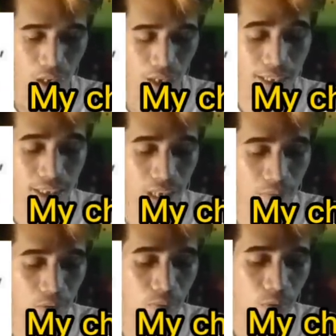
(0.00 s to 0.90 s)
Race
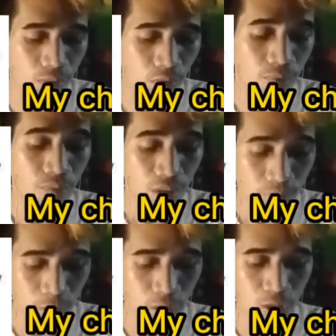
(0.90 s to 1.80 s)
number 4 po.
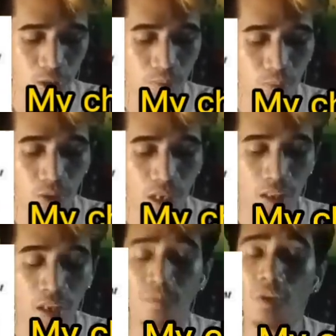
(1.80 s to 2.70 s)
First choice ko po
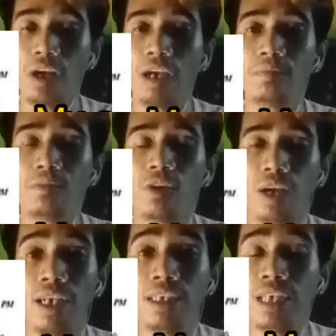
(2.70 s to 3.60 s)
ulit, 4 and
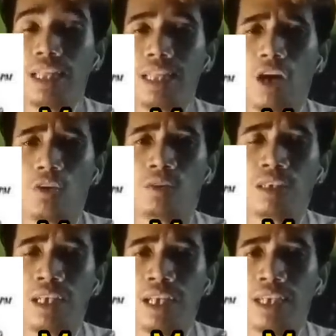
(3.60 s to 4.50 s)
4A, Centaurus
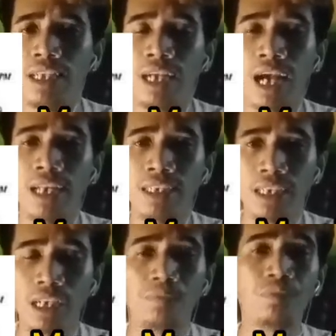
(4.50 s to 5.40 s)
and Lady
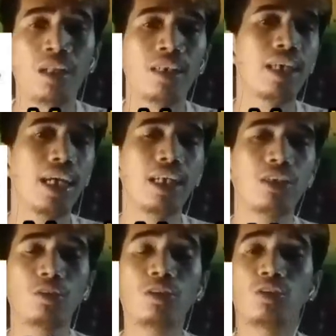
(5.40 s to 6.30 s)
Calici.
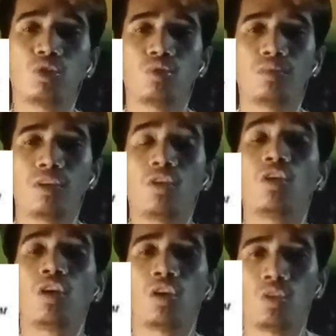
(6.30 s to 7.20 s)
Second choice,
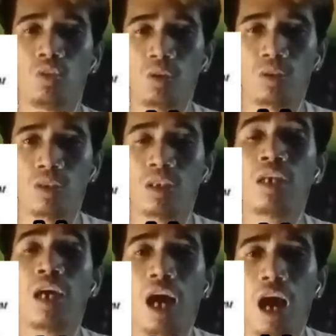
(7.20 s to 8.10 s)
numero 2,
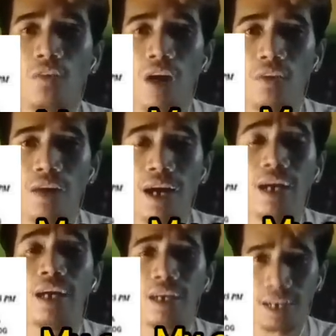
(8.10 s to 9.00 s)

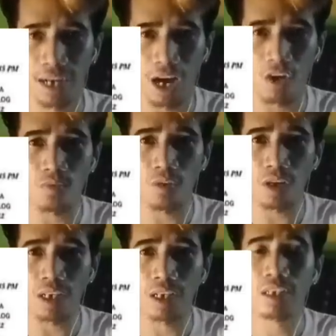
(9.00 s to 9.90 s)
Kawawang
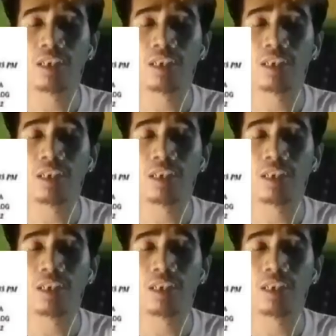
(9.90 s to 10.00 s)
Cowboy.